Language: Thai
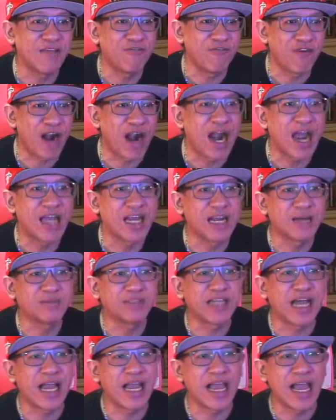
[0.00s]
ไฟนะครับ
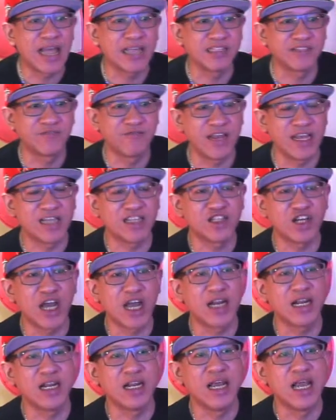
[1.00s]
ไซแอนซ์ฟิคชั่น